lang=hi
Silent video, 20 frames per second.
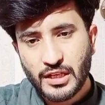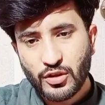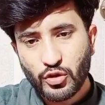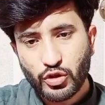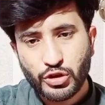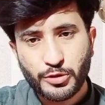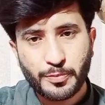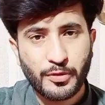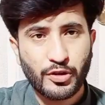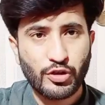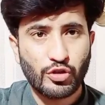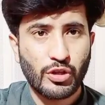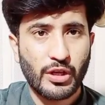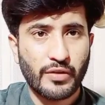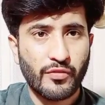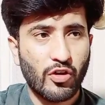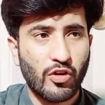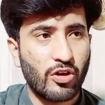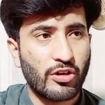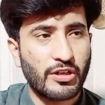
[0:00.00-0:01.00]
उस पर जो
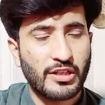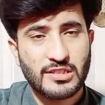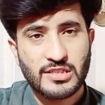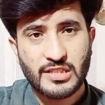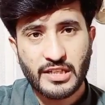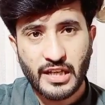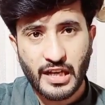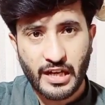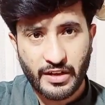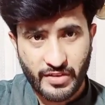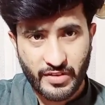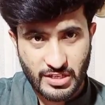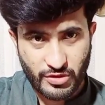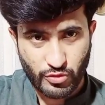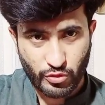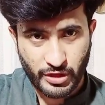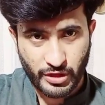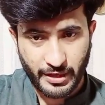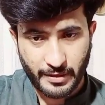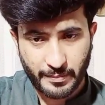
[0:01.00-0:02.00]
है वो ऑडियंस ने
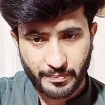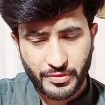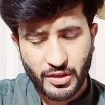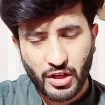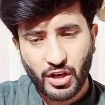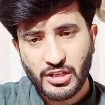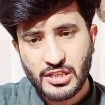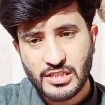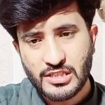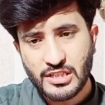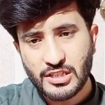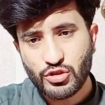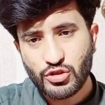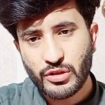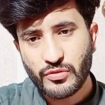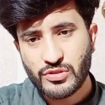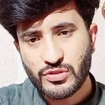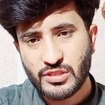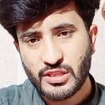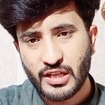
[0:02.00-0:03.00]
आवाज़ उठाई ऑडियंस ने जो
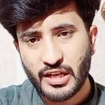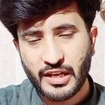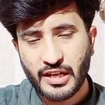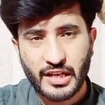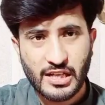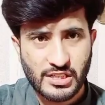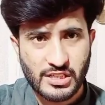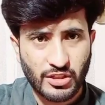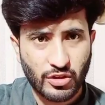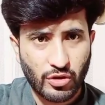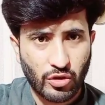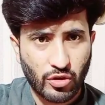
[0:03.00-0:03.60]
है वो सतारा यासिन को